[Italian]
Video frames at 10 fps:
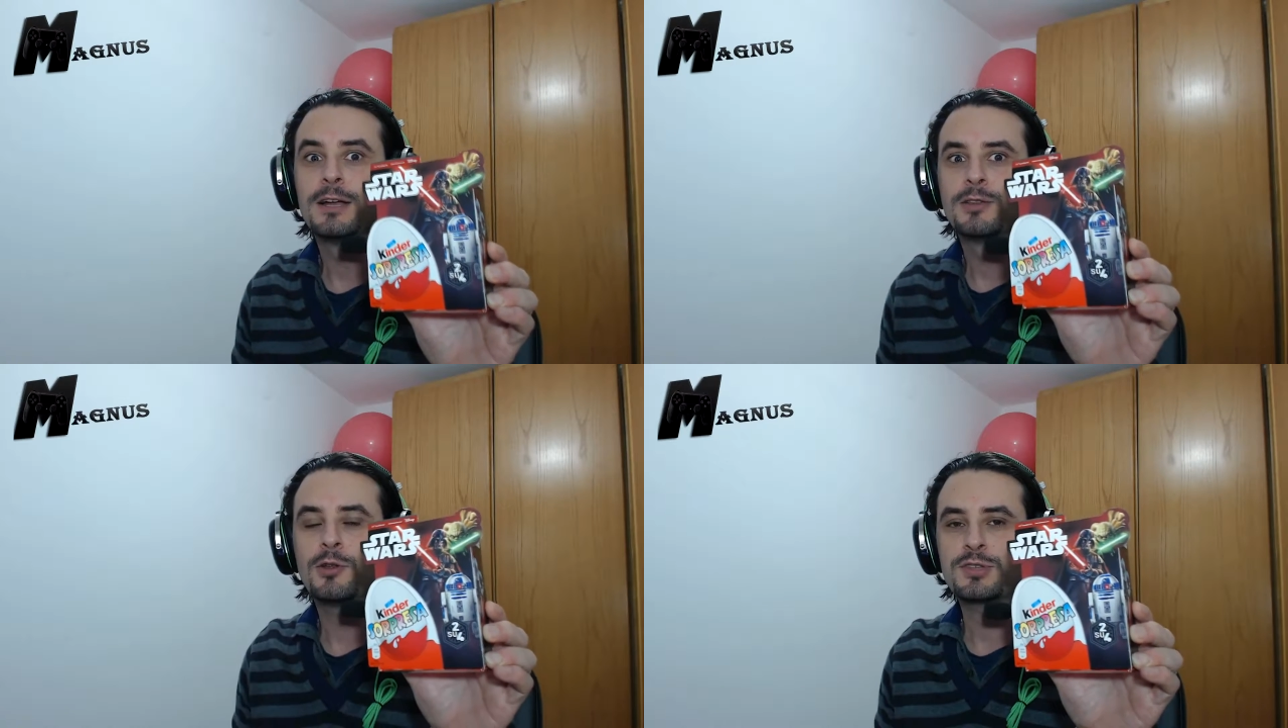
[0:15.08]

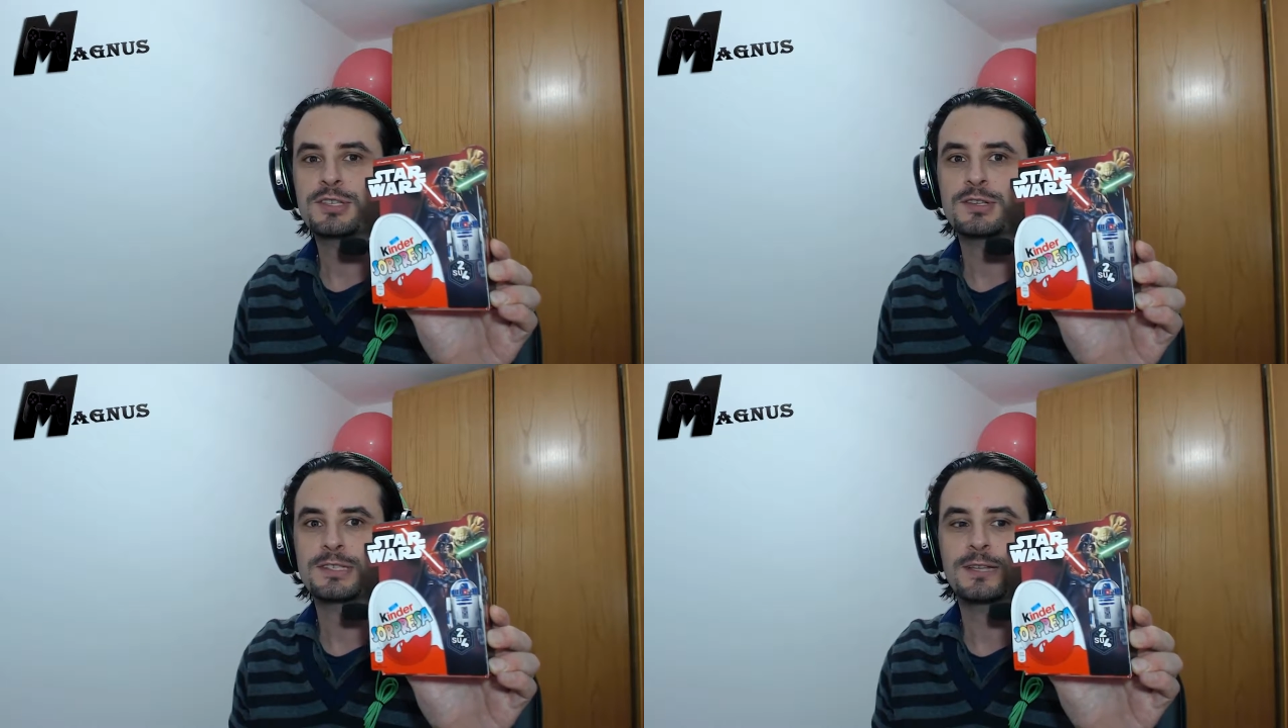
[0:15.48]
Non
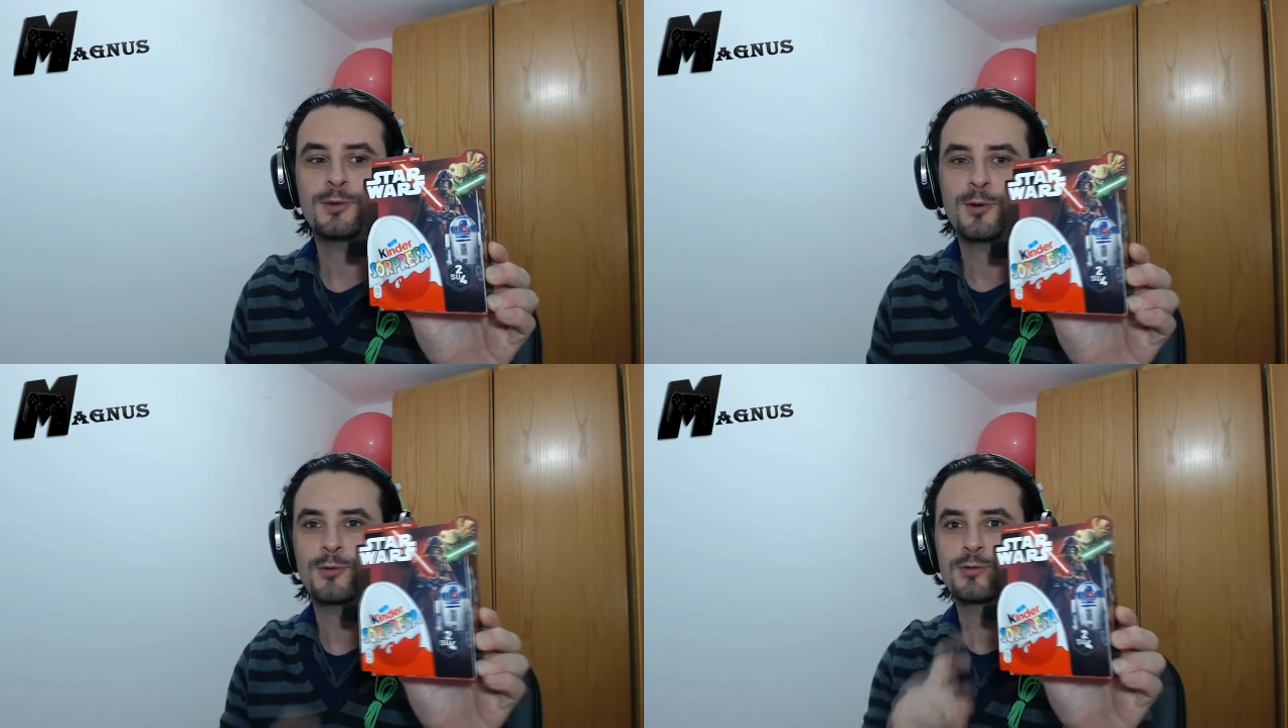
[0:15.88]
so se
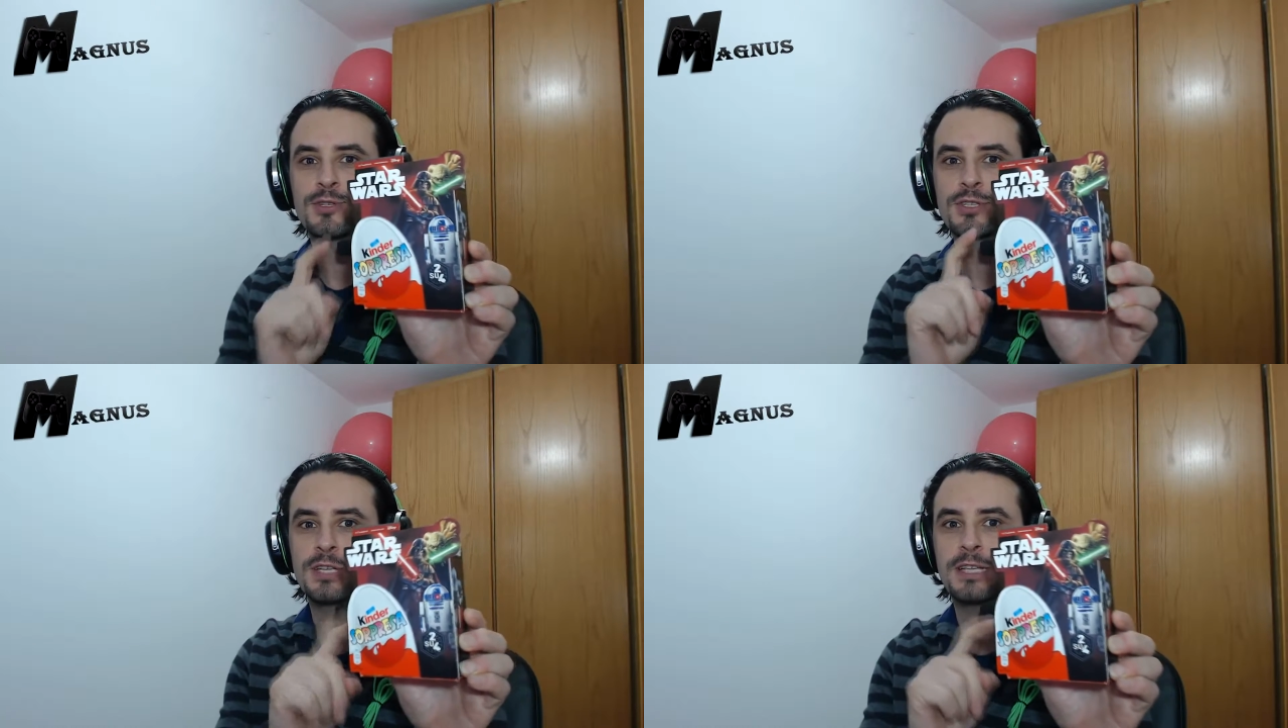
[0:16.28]
lo
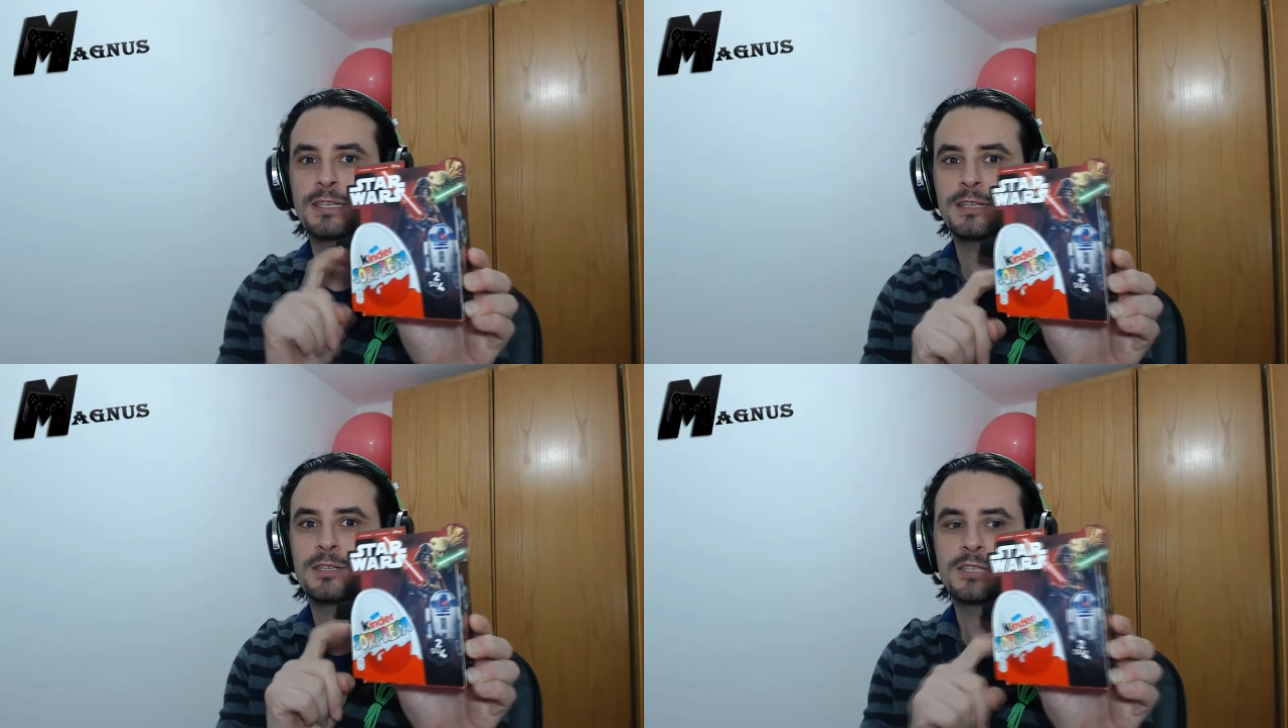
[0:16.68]

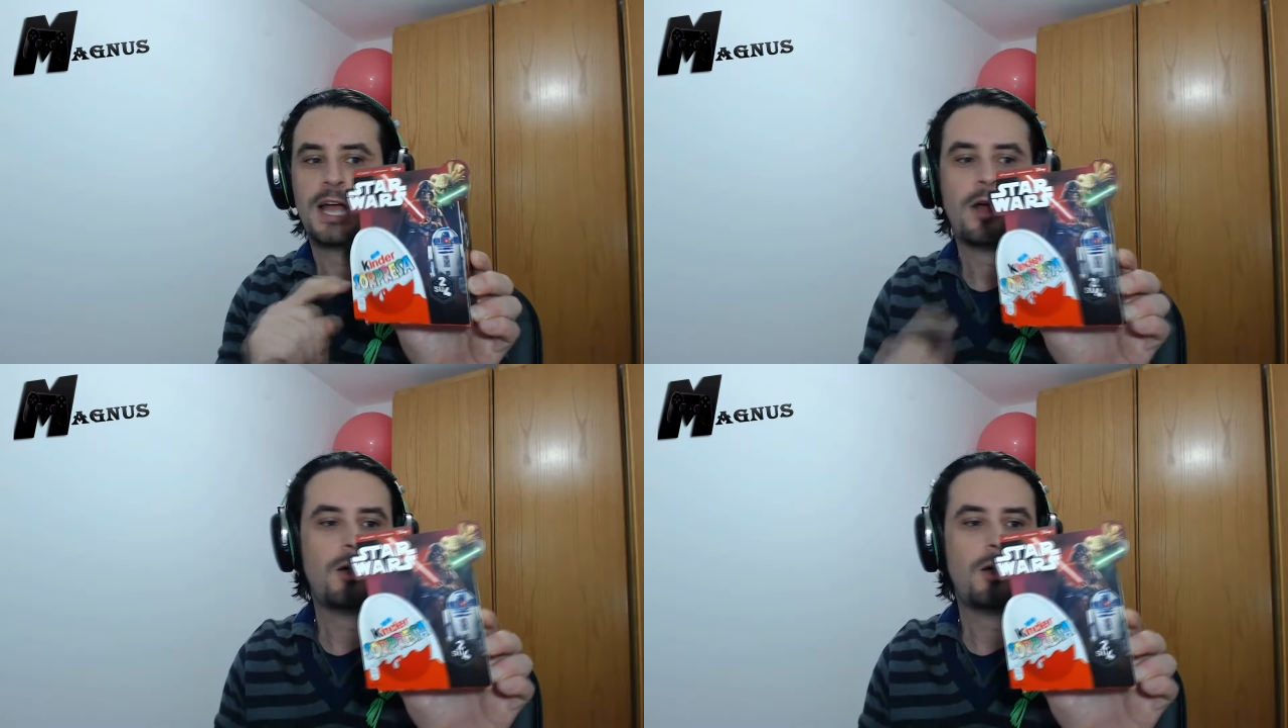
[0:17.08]
conoscete già,